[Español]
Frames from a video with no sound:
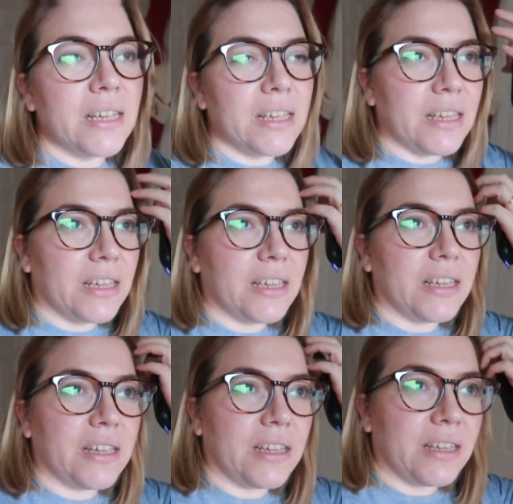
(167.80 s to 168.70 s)

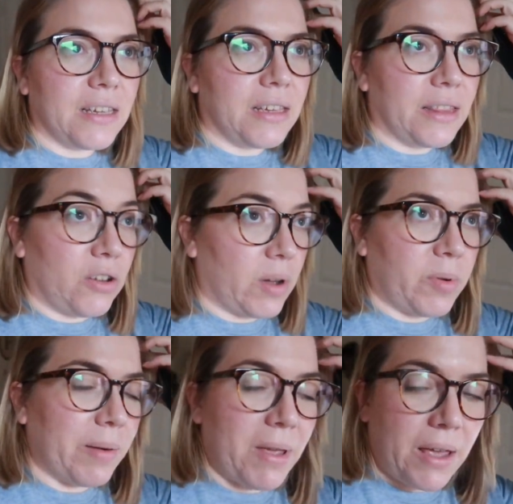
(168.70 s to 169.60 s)
Y tengo que
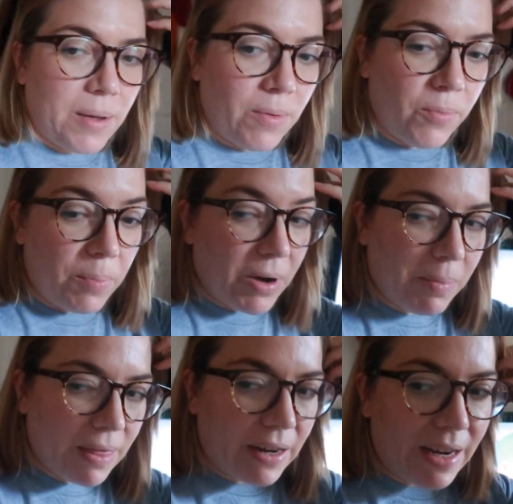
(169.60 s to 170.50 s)
ponerme, voy a
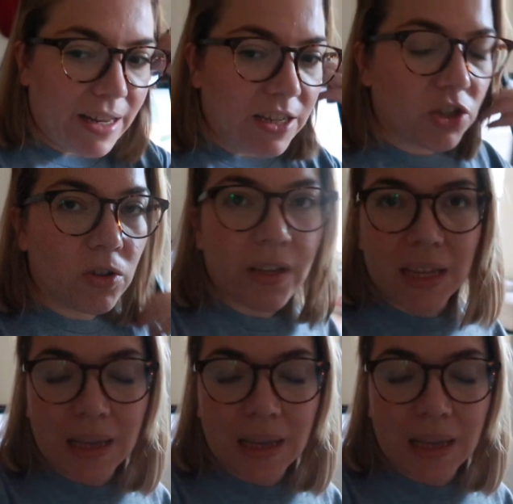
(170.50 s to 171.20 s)
ponerme a hacer el guiso.